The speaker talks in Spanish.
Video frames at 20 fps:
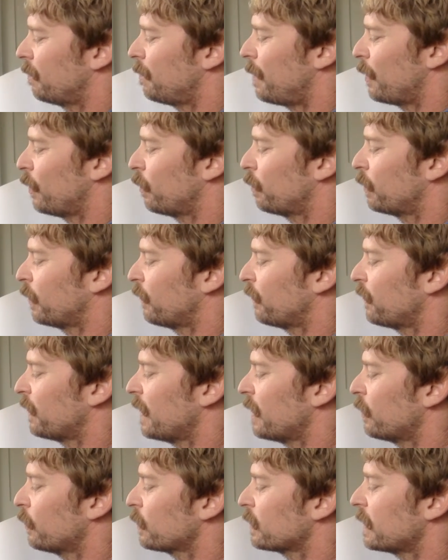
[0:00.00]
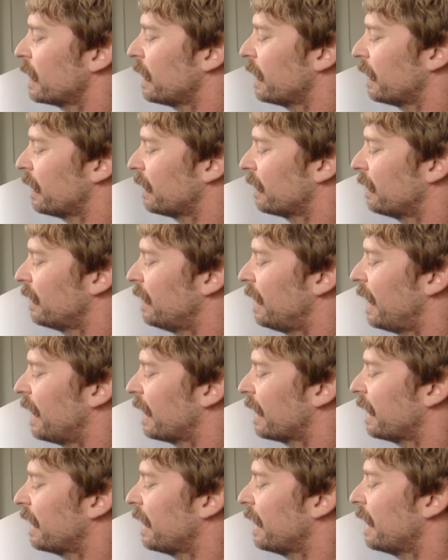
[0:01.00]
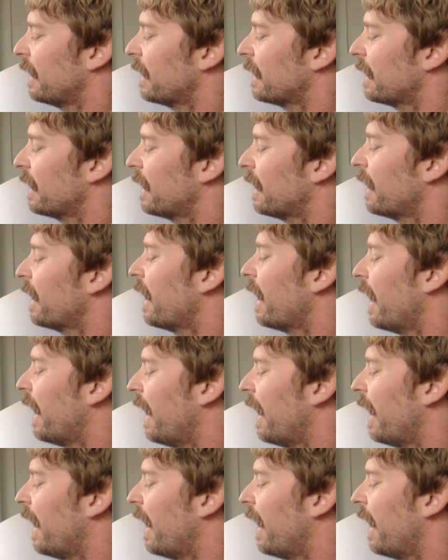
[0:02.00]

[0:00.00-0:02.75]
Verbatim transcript: pero prefiero ser la que era